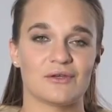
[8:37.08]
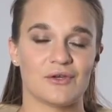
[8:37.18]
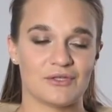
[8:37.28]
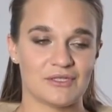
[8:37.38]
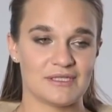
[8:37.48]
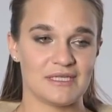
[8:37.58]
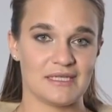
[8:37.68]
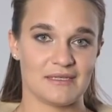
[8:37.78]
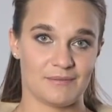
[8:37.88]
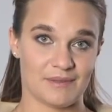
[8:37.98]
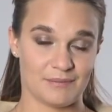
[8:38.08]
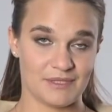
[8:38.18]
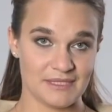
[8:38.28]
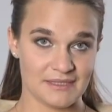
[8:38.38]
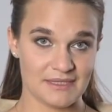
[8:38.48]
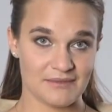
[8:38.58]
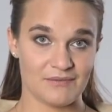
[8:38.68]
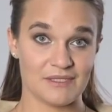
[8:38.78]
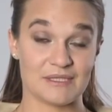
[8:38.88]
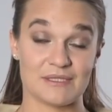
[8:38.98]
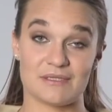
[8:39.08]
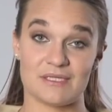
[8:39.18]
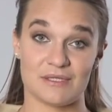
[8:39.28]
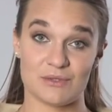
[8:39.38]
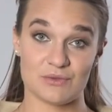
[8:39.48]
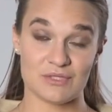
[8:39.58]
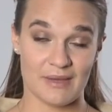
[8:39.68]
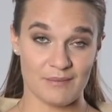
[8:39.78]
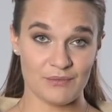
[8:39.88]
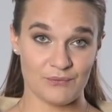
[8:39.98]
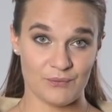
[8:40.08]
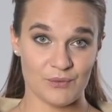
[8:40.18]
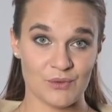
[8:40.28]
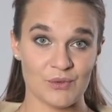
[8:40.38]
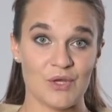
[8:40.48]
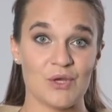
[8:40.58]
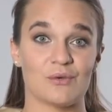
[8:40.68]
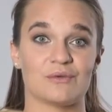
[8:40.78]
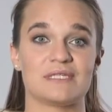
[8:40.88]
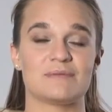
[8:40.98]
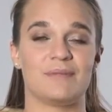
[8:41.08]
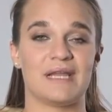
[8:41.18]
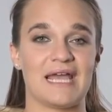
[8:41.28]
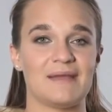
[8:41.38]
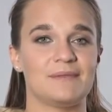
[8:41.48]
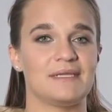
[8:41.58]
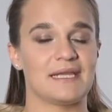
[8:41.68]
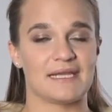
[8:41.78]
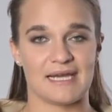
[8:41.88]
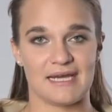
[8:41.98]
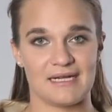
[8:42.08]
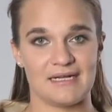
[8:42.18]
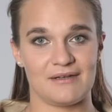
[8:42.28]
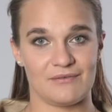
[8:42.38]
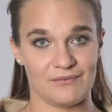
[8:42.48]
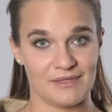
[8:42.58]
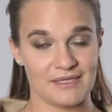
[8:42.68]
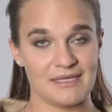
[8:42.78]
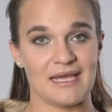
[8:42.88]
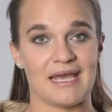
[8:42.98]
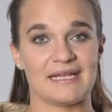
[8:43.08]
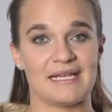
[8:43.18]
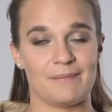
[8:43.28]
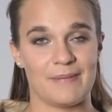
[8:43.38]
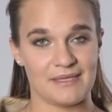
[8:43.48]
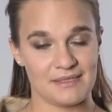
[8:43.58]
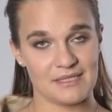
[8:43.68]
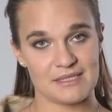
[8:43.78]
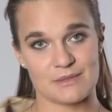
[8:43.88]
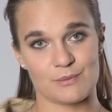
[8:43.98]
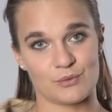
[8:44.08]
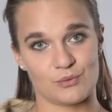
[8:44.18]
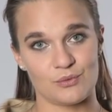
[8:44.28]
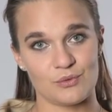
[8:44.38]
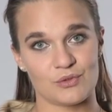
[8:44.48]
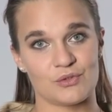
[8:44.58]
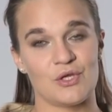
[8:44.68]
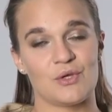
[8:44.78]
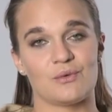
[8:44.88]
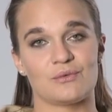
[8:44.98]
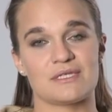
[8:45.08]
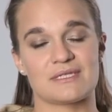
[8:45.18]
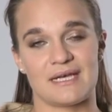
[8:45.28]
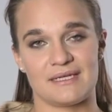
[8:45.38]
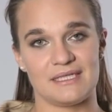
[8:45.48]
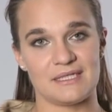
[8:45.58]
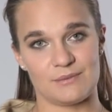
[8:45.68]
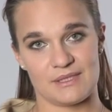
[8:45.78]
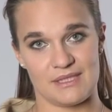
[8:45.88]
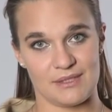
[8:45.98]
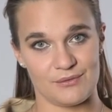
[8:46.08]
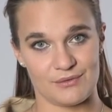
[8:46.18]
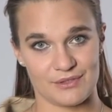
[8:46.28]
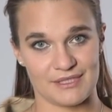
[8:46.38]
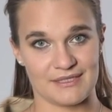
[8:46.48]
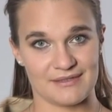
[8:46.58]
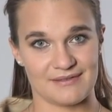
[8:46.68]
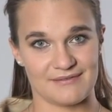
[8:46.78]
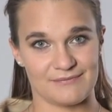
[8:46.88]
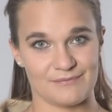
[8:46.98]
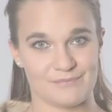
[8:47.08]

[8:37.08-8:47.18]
können die Peptide wieder sich zusammenfügen und es bleibt egal wie ein lebendiges Produkt und es kann nicht mehr dehydrieren.